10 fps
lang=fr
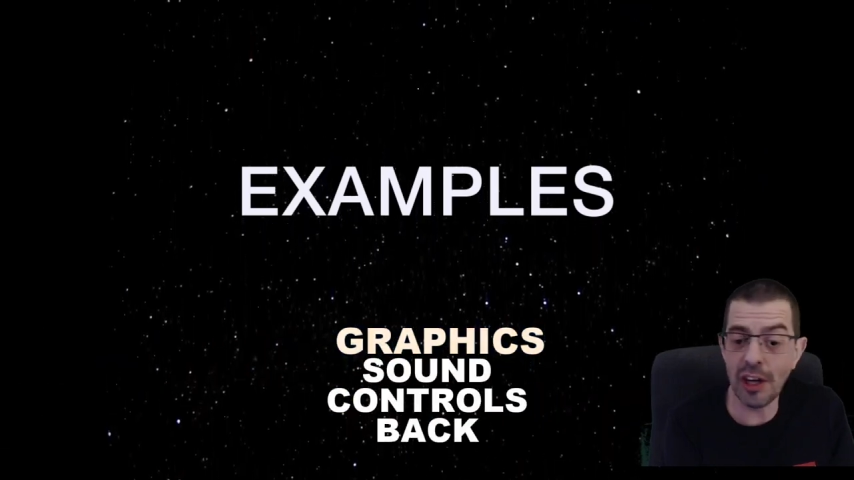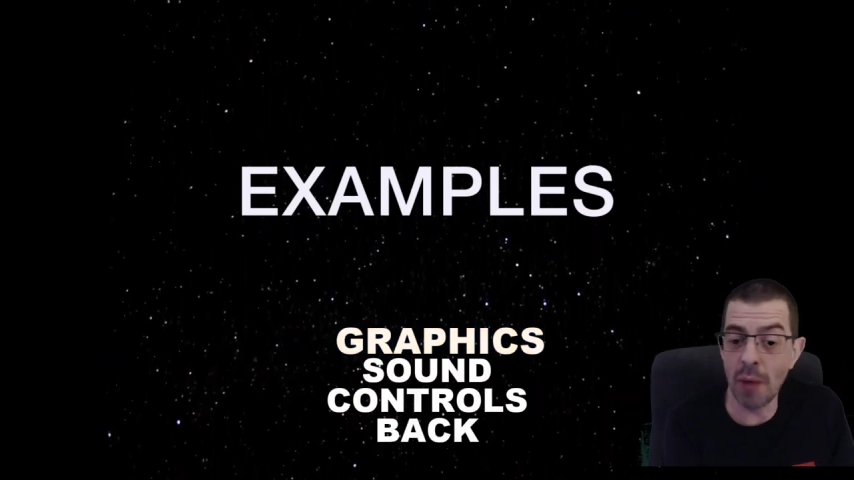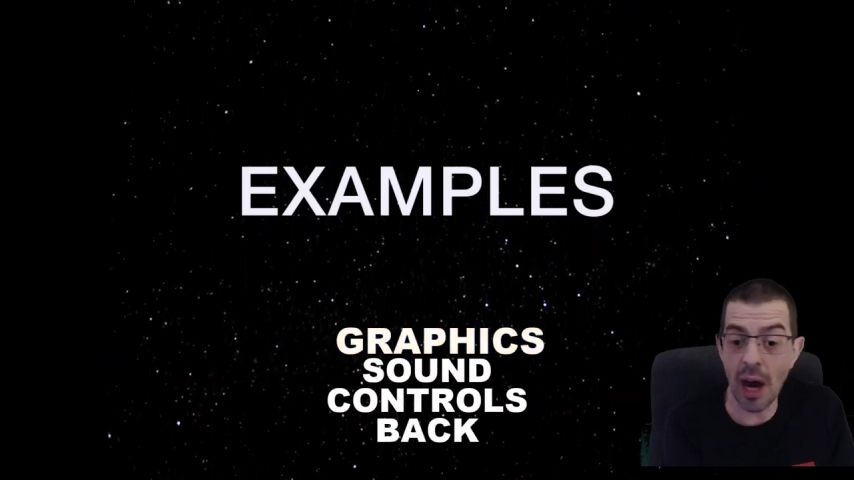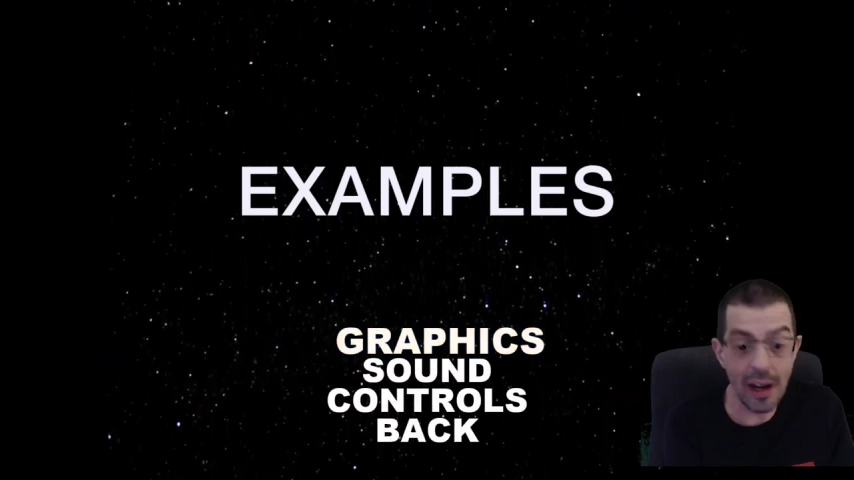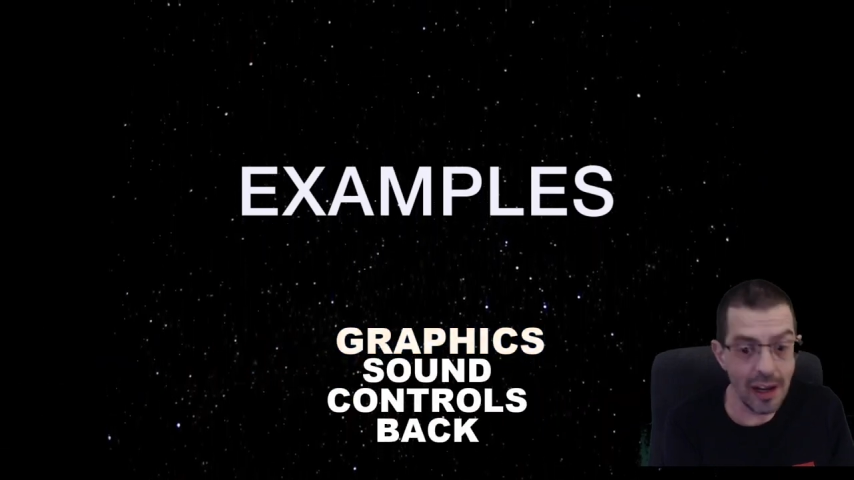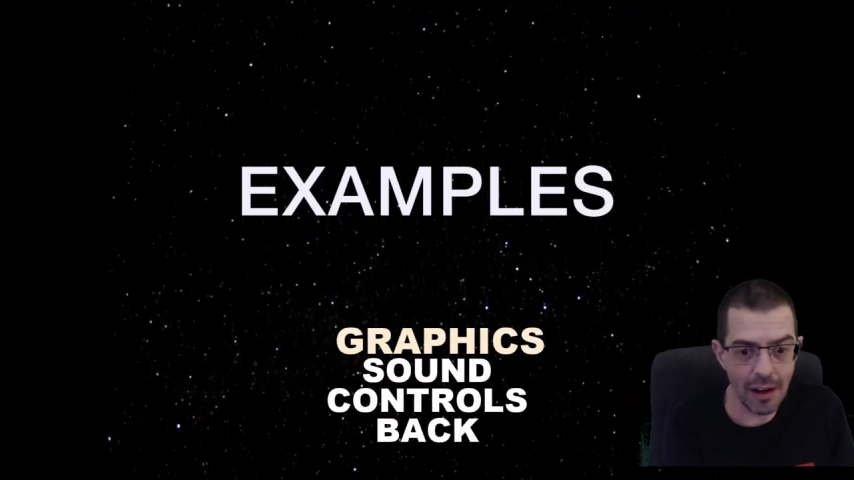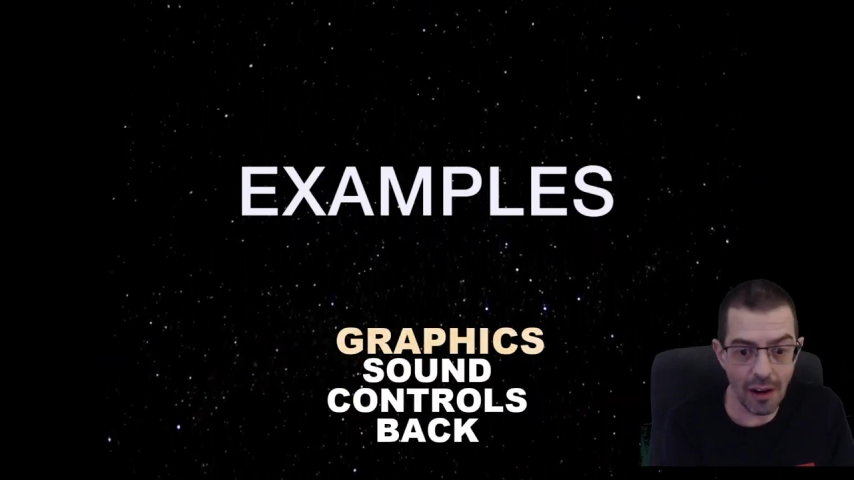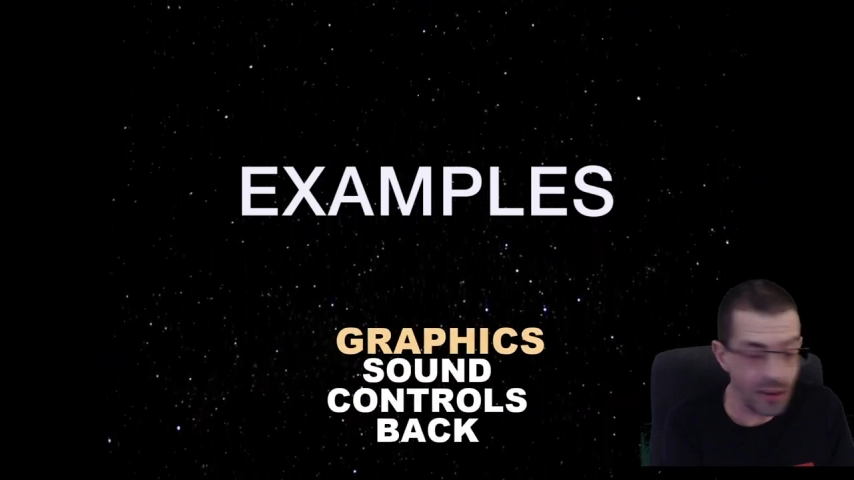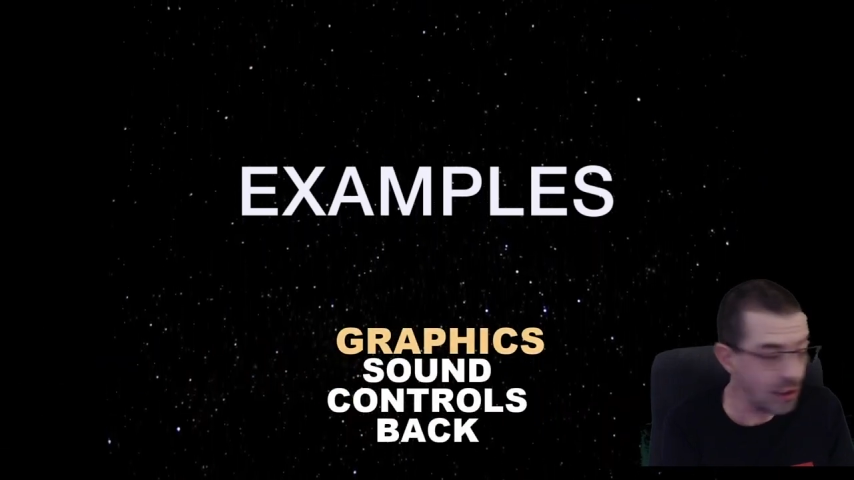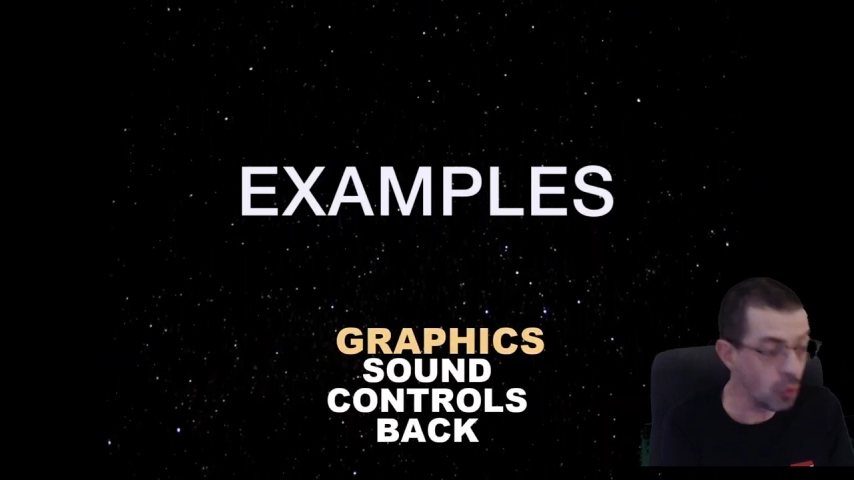Bah, les... En
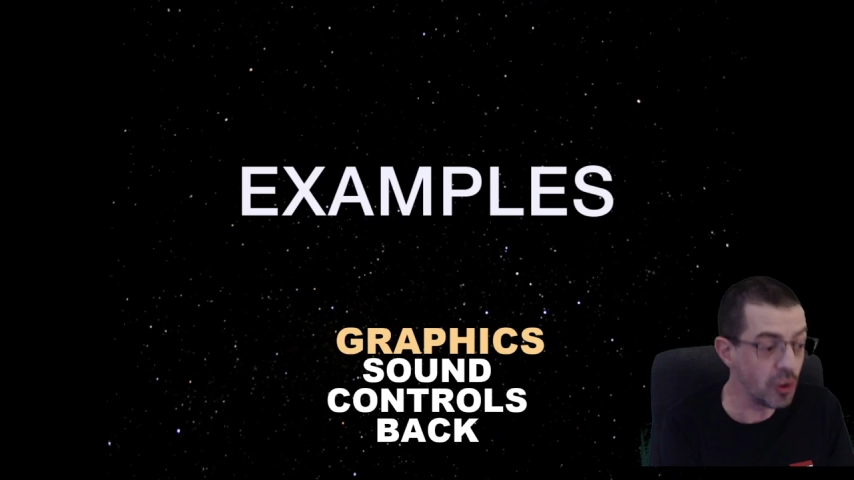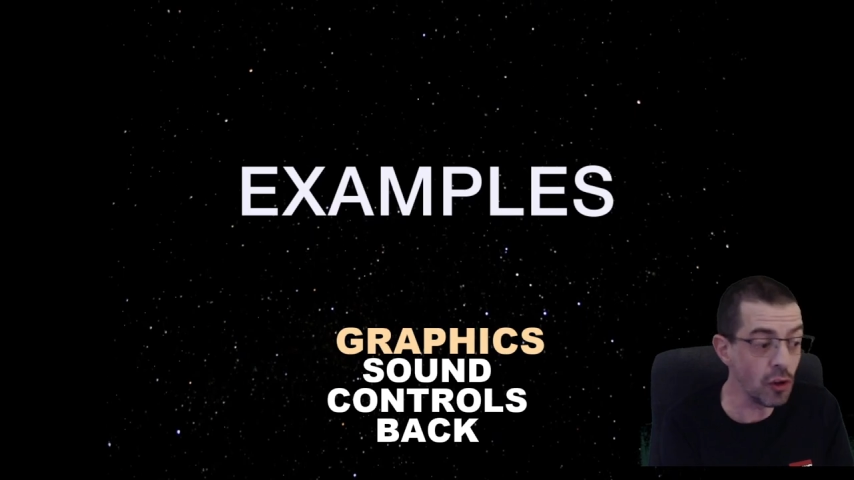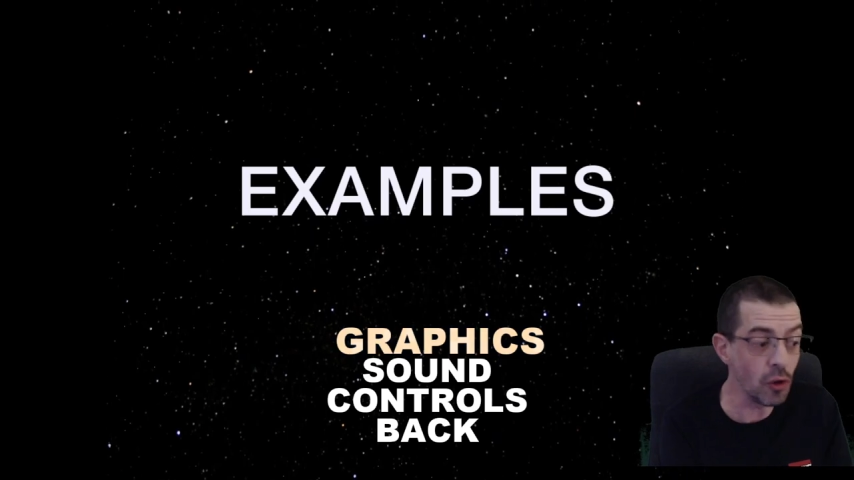fait, tout est